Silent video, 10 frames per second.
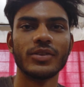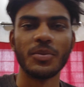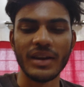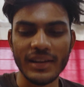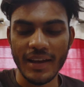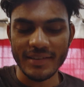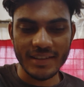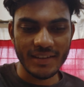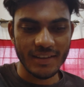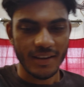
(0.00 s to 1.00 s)
तो बहरहाल यार
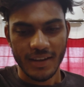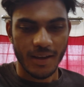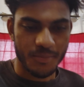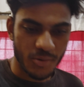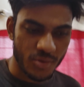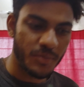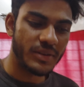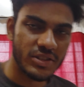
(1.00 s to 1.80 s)
सीन ये था कि हम लोग को